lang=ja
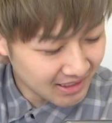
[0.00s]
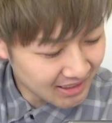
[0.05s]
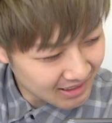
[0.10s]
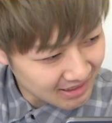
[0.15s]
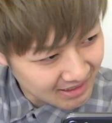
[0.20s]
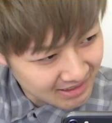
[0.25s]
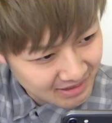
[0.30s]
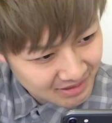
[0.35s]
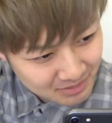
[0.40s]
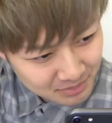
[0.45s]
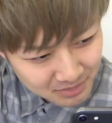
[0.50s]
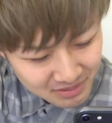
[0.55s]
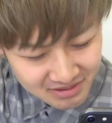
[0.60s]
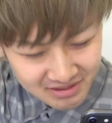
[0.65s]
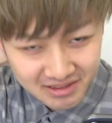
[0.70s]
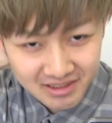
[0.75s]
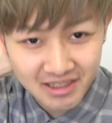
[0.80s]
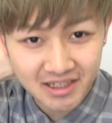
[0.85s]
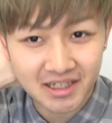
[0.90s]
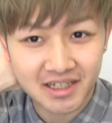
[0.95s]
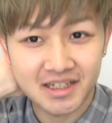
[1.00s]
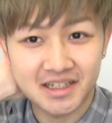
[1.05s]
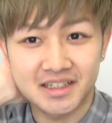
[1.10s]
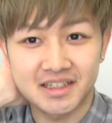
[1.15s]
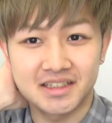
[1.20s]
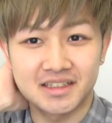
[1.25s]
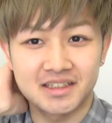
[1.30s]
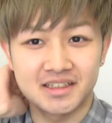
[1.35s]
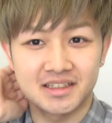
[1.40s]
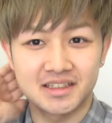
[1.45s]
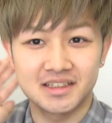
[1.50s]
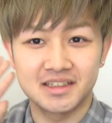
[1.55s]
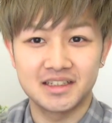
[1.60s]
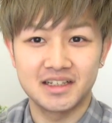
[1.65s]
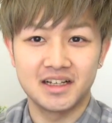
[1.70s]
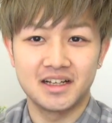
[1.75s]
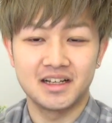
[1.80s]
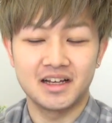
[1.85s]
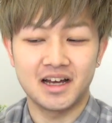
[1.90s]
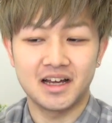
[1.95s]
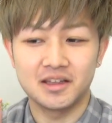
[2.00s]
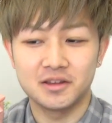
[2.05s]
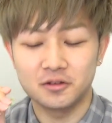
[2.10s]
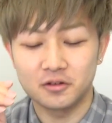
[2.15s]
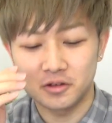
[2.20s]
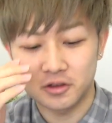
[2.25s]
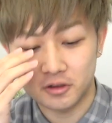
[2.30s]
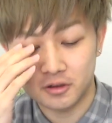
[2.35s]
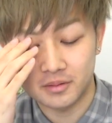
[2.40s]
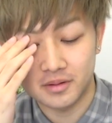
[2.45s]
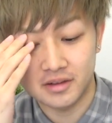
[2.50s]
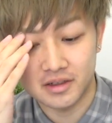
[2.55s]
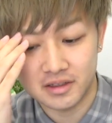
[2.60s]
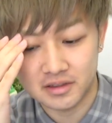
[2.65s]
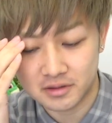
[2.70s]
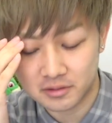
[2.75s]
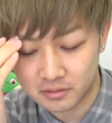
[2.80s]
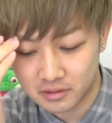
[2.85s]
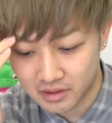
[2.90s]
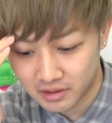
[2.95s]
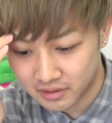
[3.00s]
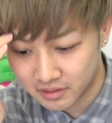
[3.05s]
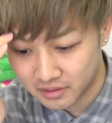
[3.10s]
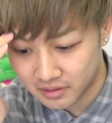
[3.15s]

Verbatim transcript: いやマジか反応に困るやつこれ